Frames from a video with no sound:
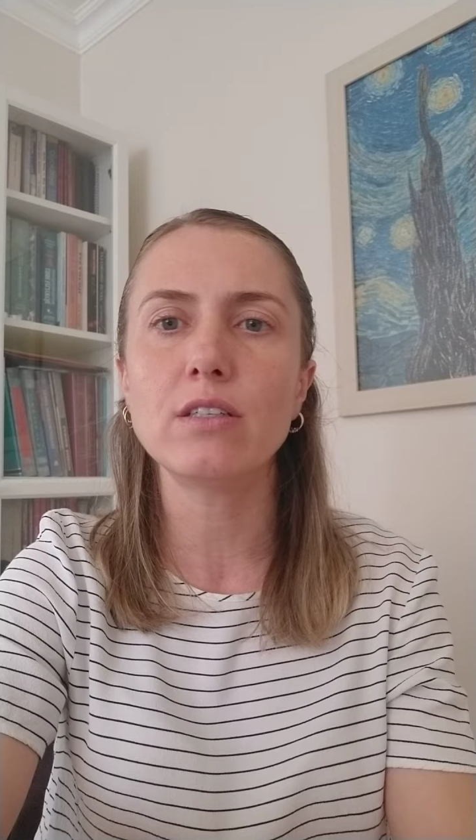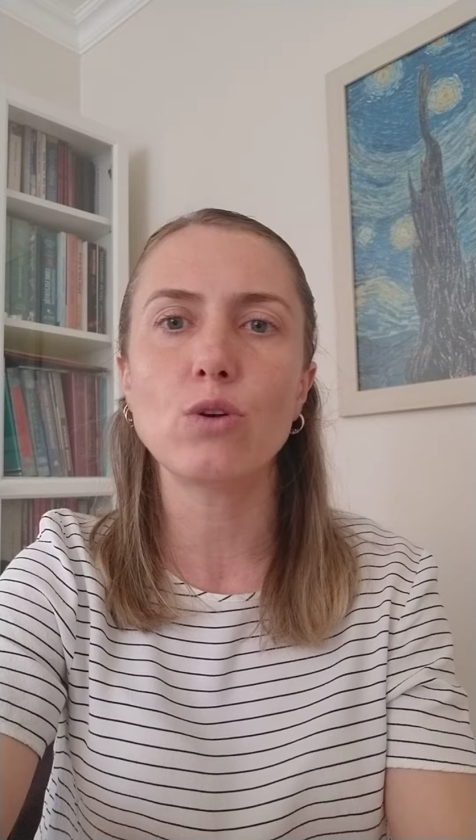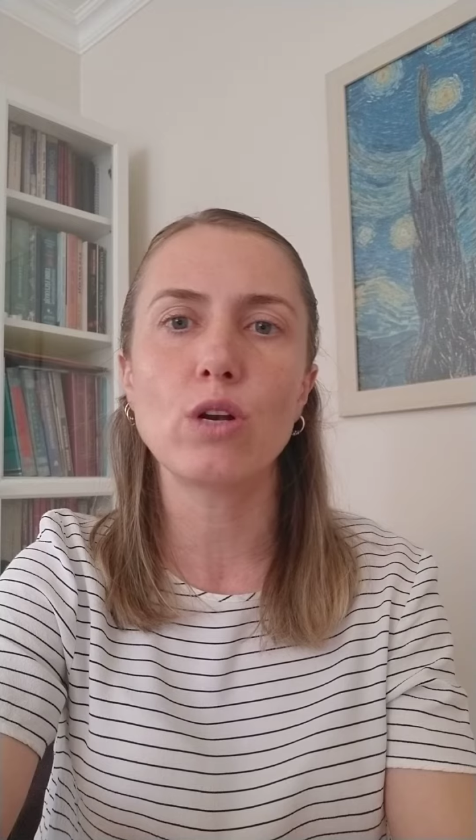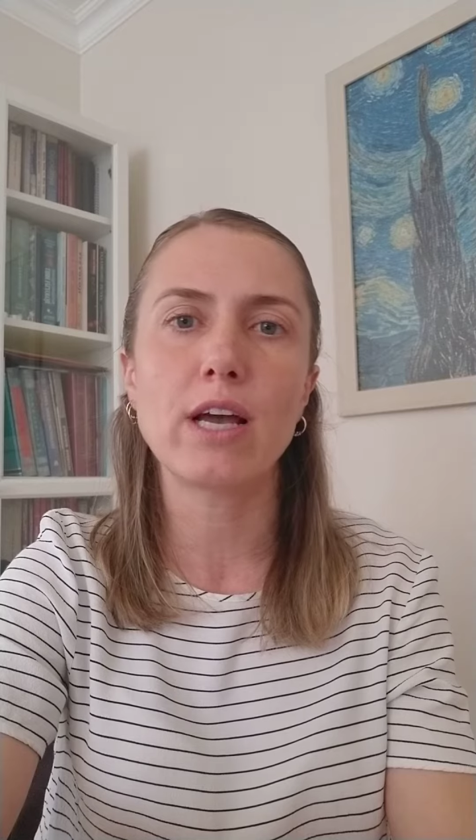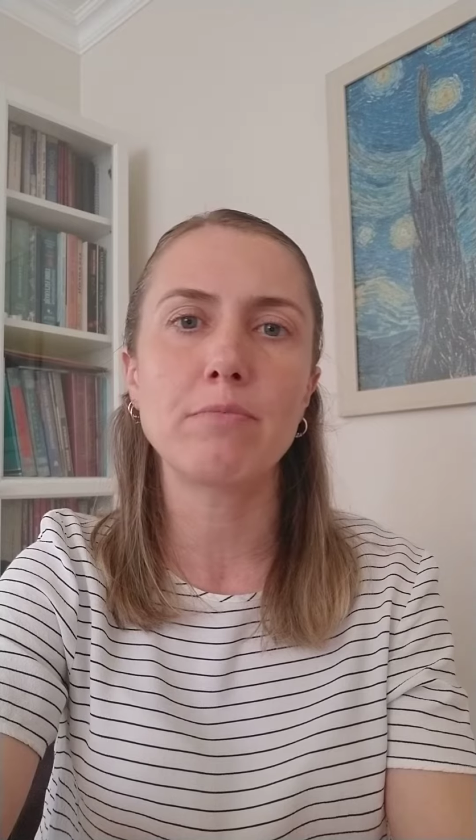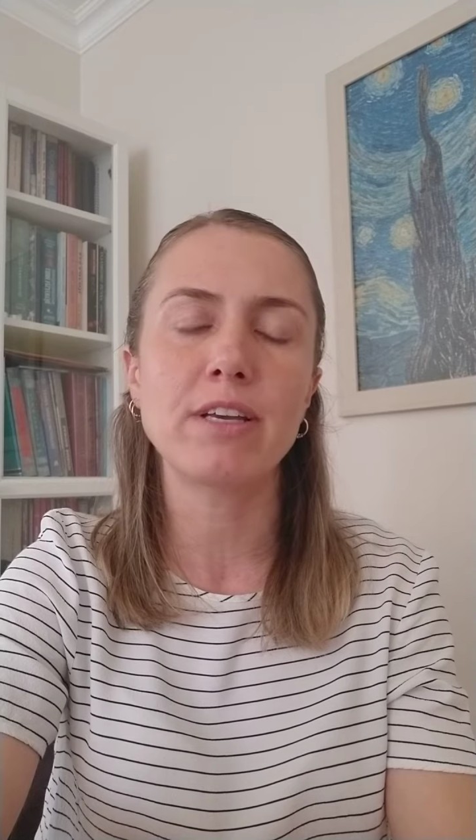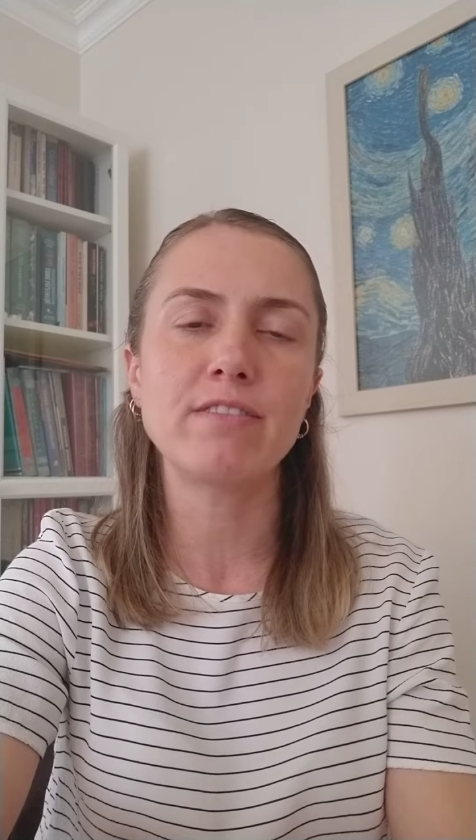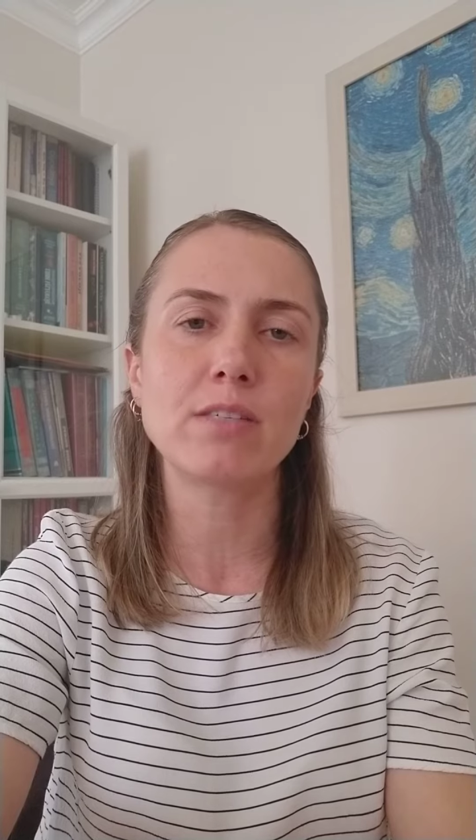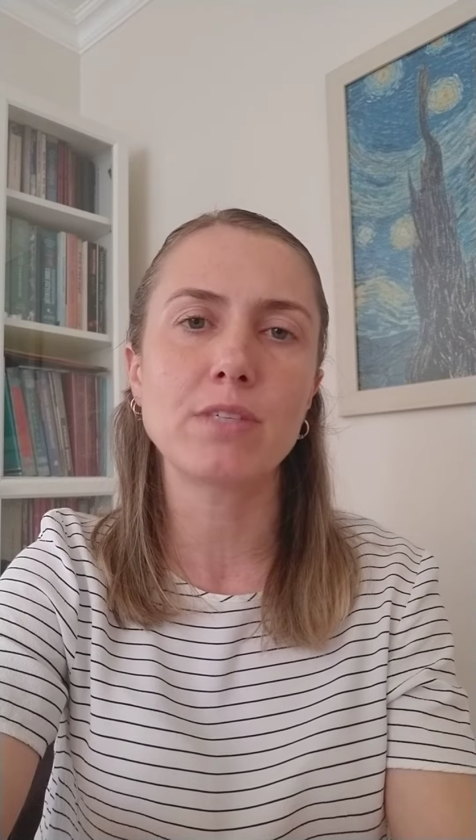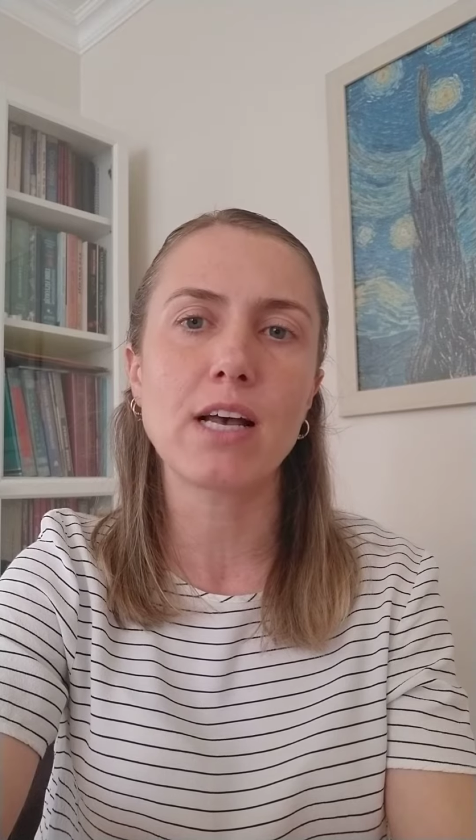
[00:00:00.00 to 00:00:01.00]
görülen
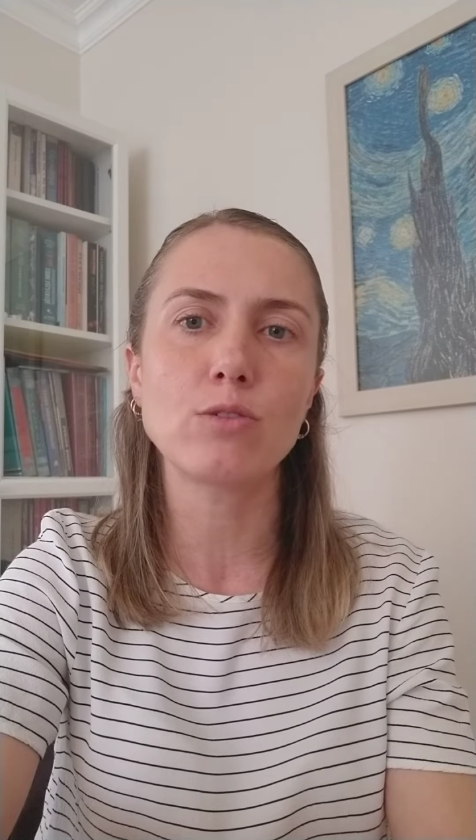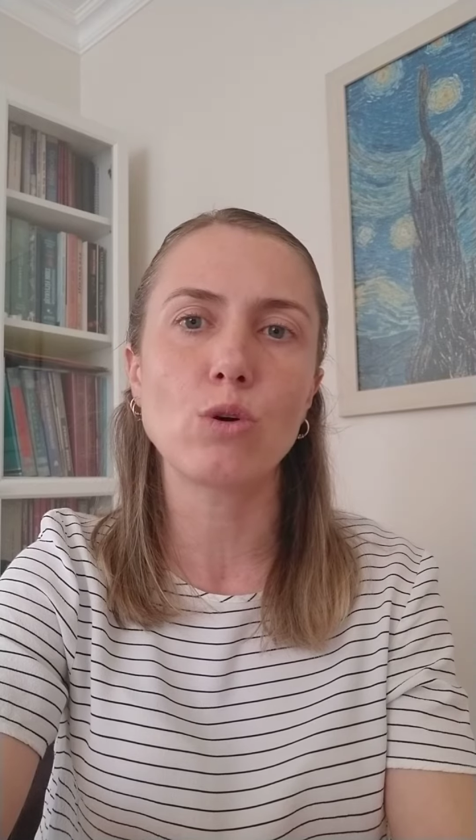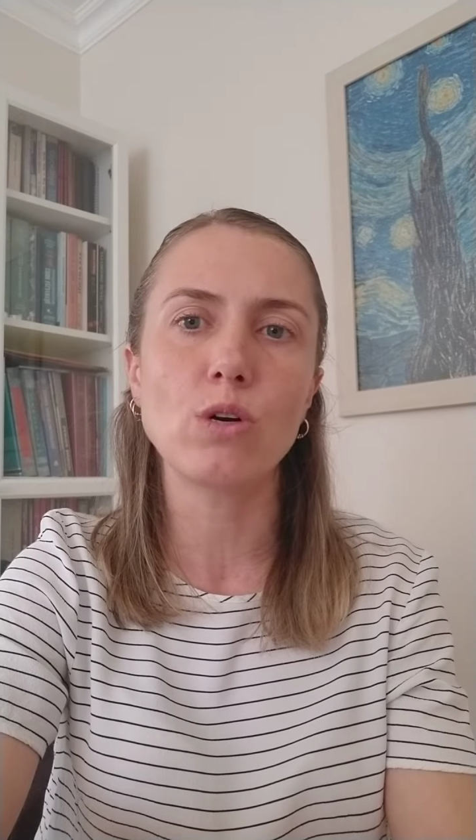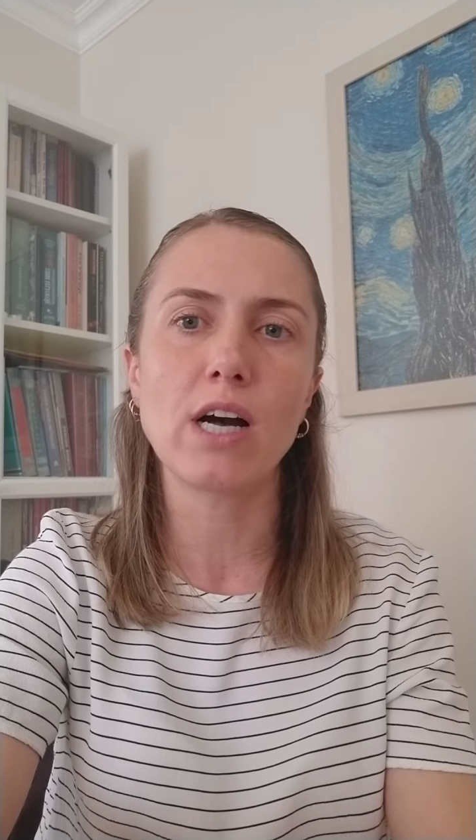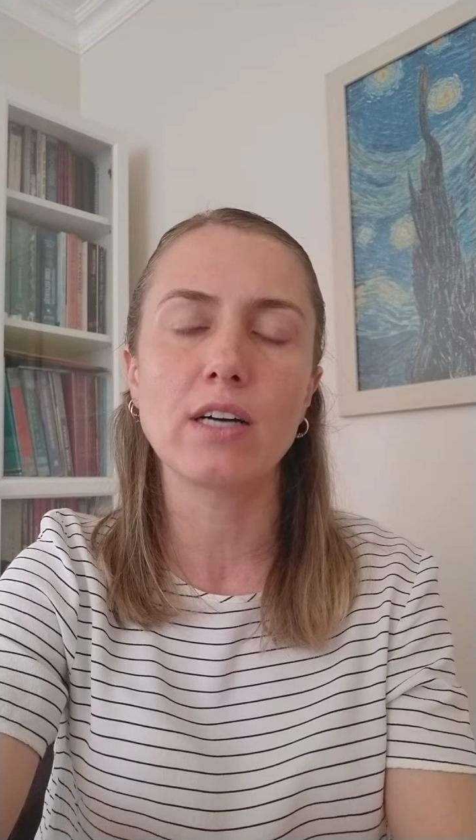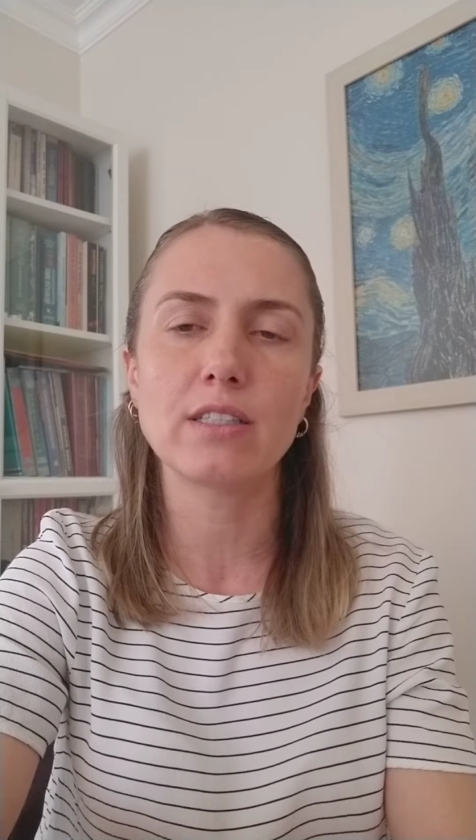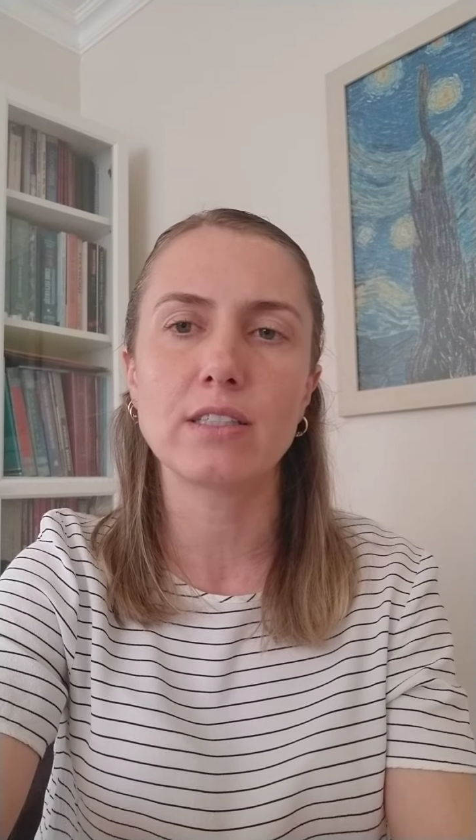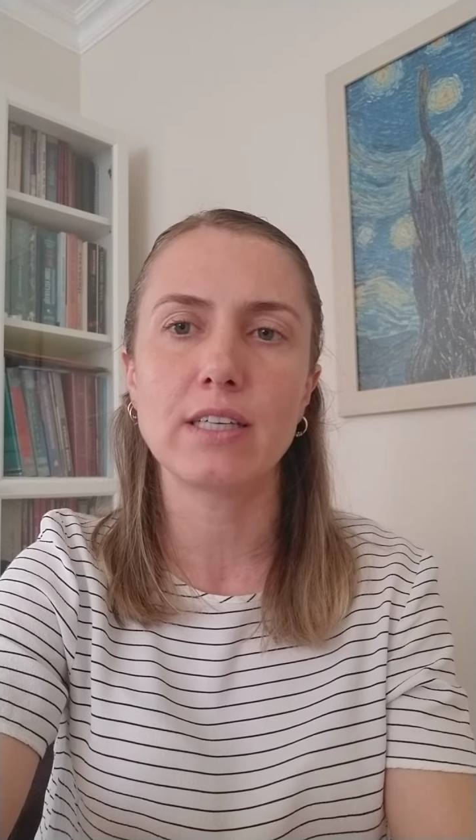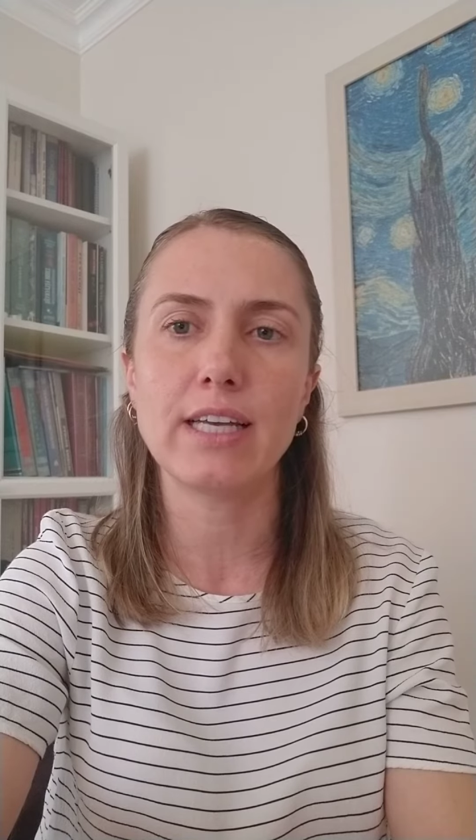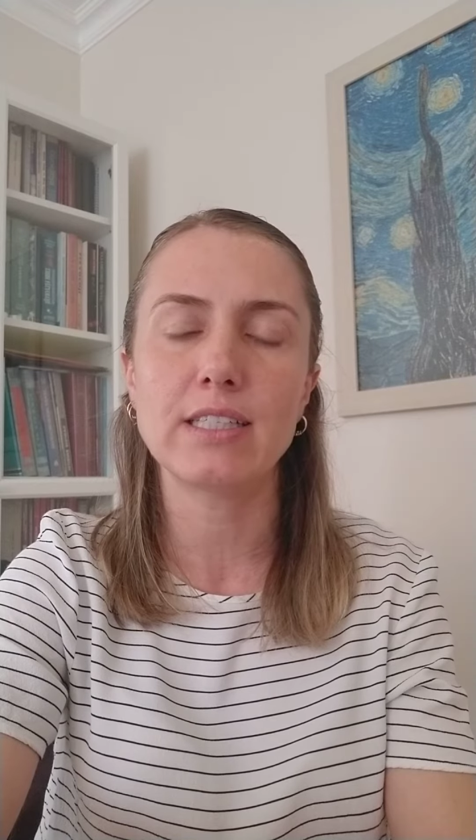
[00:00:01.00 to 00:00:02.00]
mevsimsel soğuk
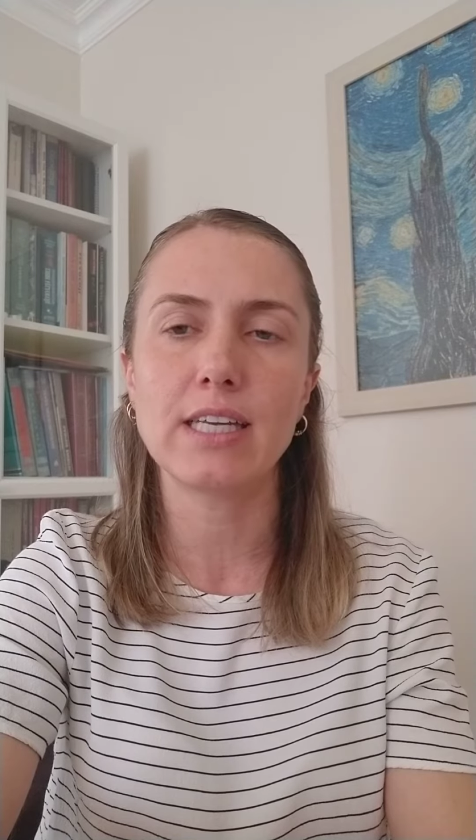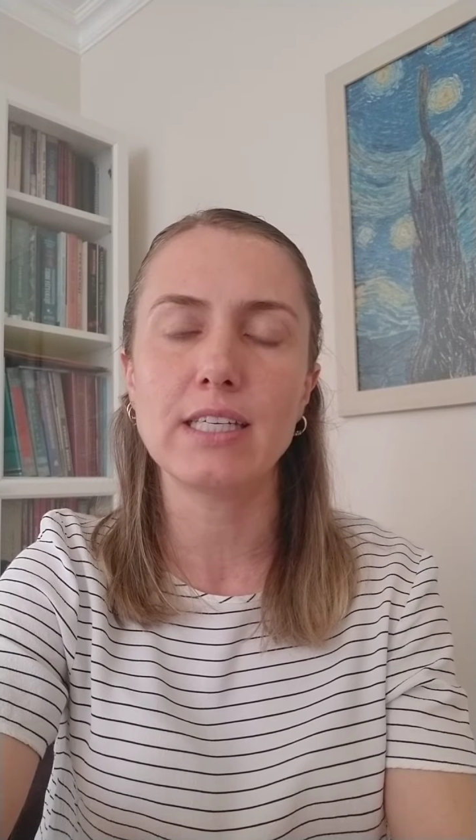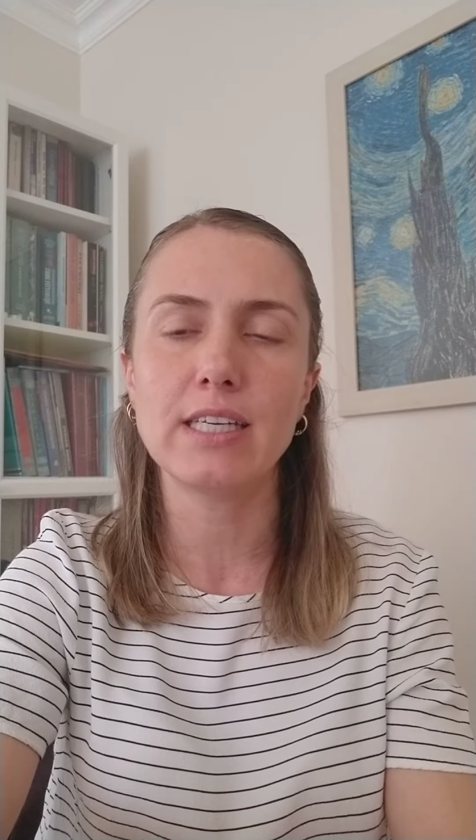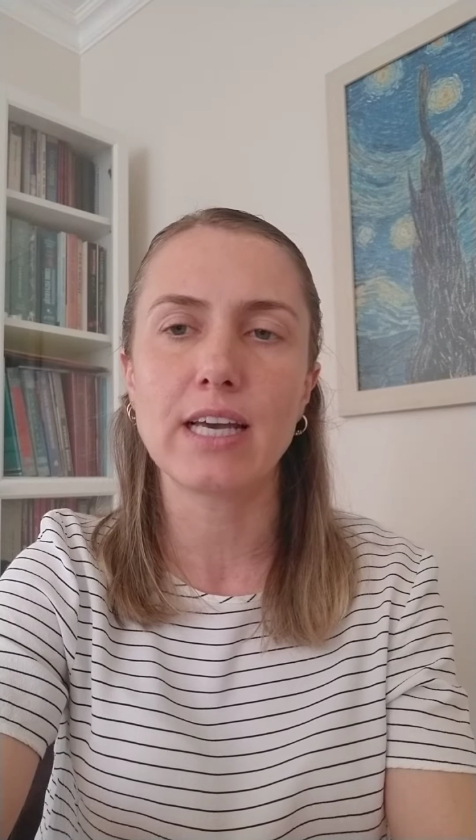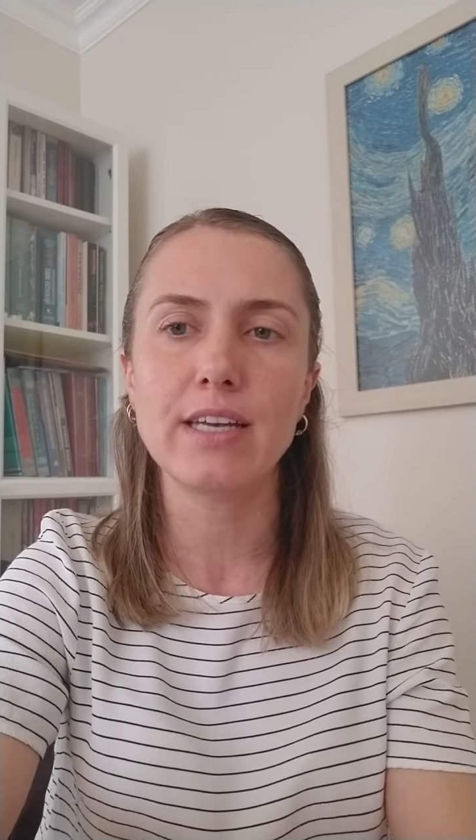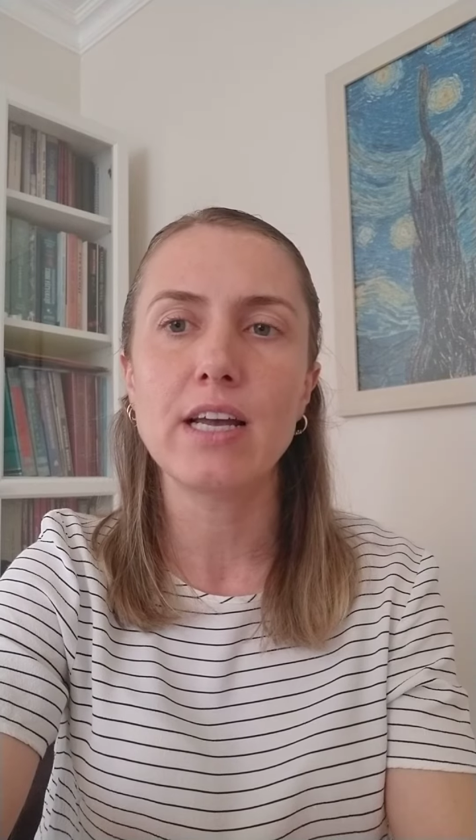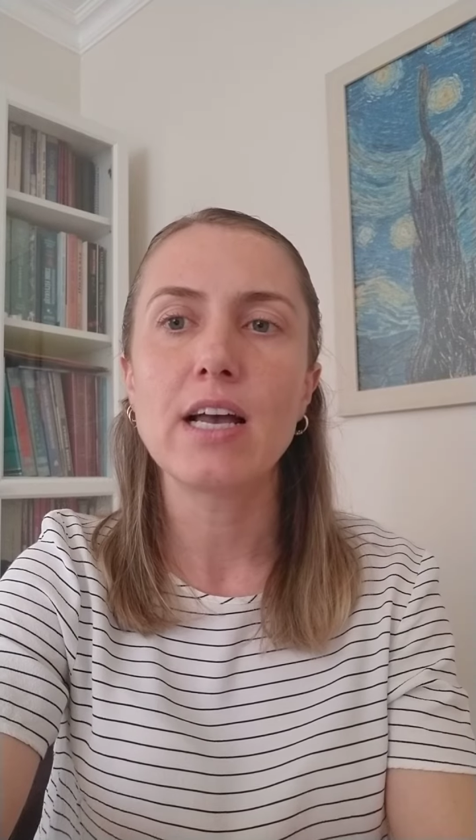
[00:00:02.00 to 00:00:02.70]
algınlığı etkeniyken